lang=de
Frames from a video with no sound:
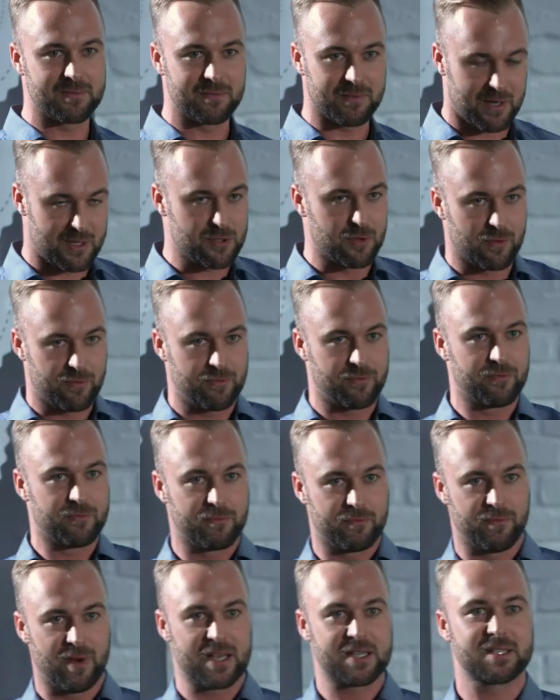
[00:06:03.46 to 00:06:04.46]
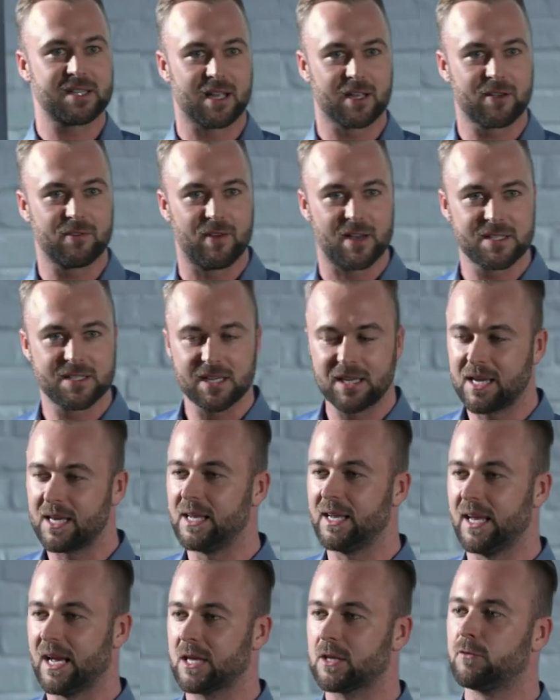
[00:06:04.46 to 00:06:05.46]
also, was dann quasi
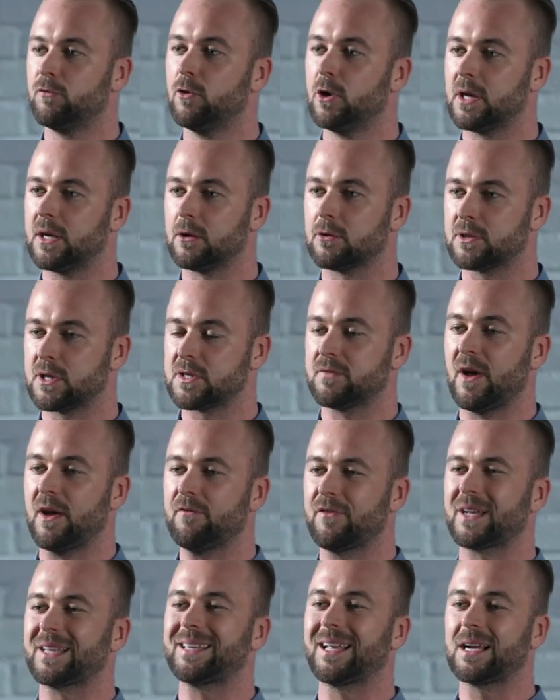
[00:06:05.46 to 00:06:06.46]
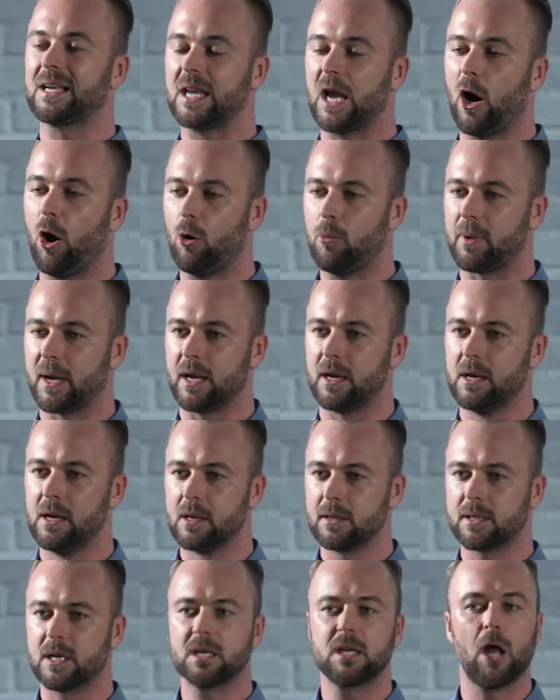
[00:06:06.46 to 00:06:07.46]
gelehrt wurde und das war einfach der Glaube.
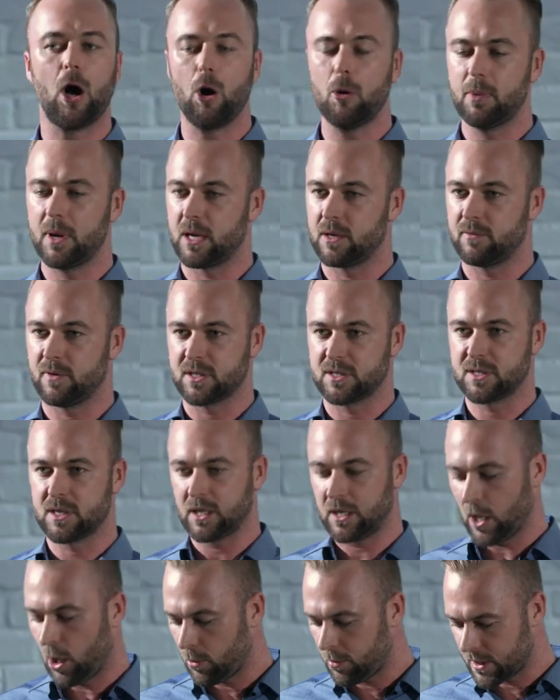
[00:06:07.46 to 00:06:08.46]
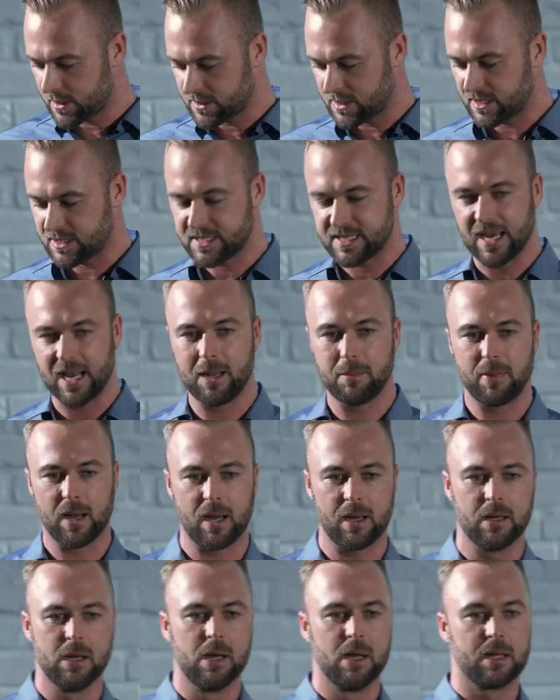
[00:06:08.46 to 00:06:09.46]
Der Glaube an was, der Glaube an sich
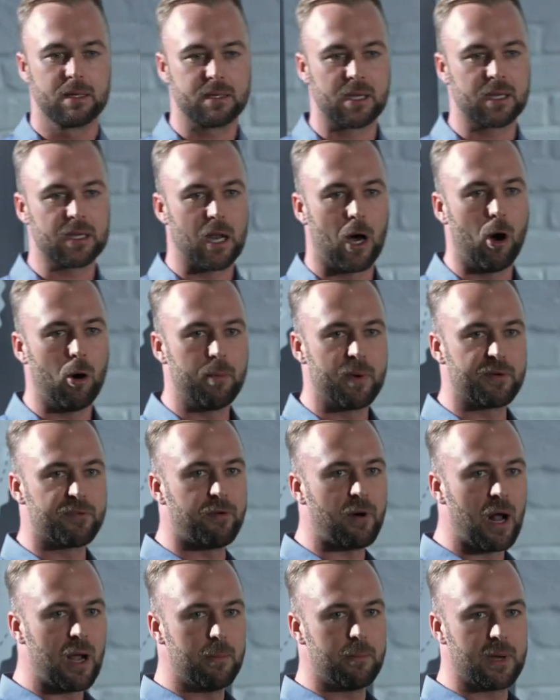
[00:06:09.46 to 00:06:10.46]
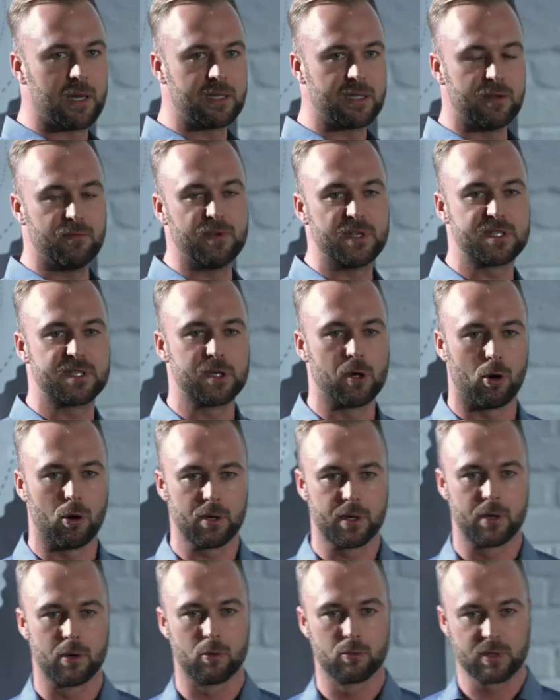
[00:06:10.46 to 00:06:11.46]
selber, der Glaube vor allem an die
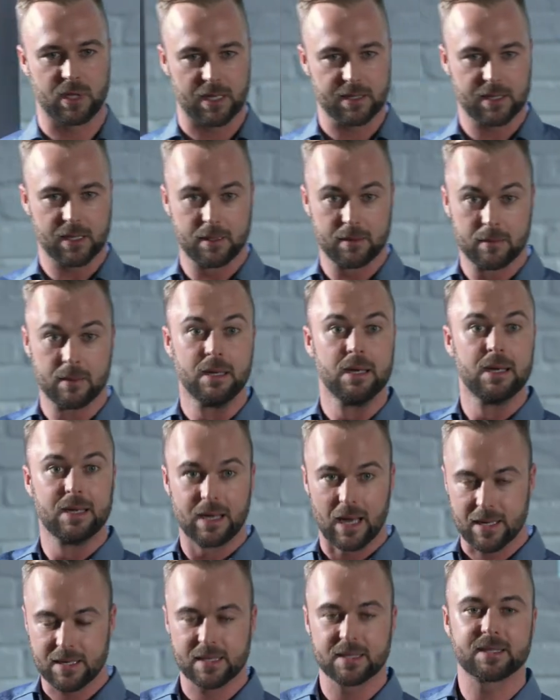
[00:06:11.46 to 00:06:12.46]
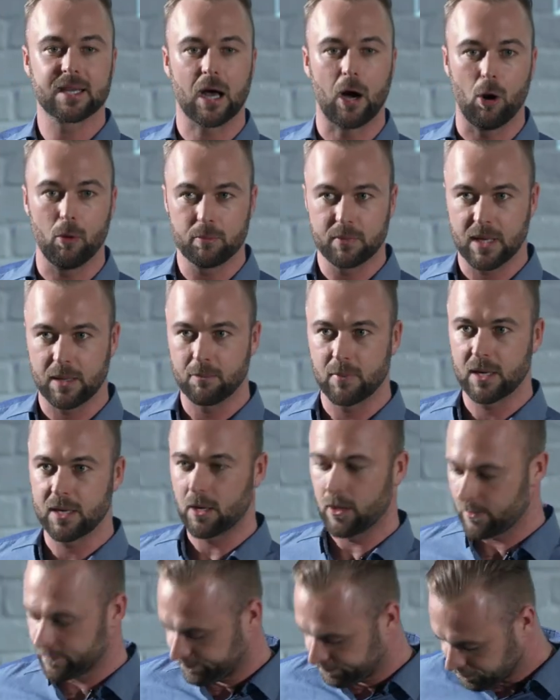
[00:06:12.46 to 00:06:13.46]
Vision und an den, an den Traum, den man
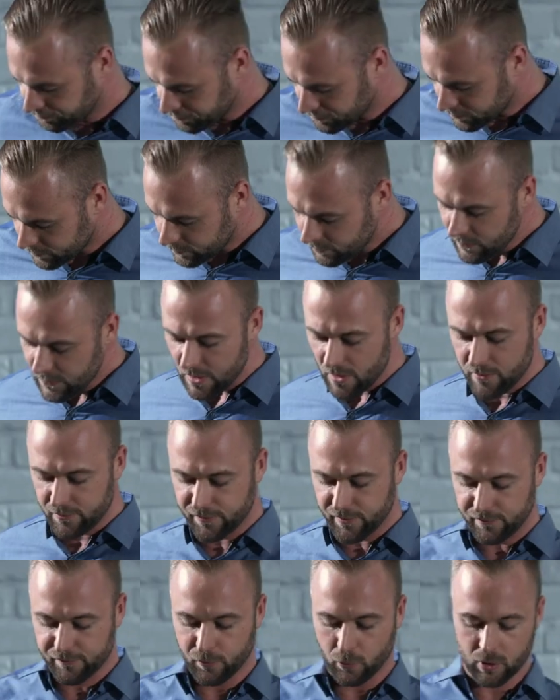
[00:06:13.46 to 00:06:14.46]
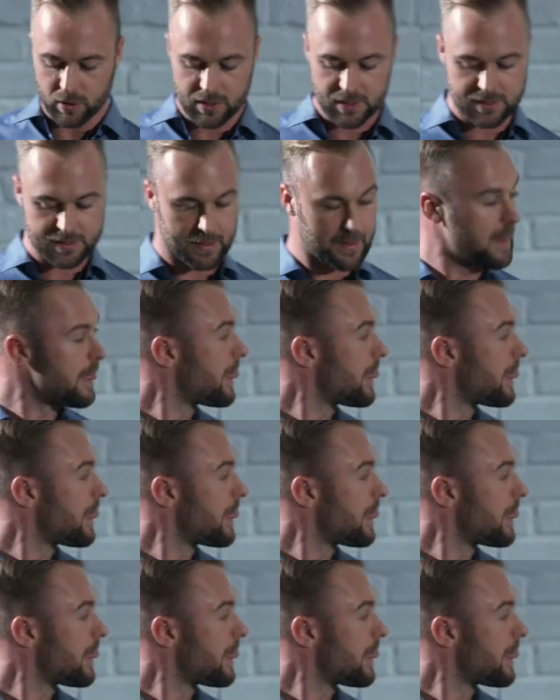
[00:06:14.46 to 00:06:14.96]
ja verfolgt.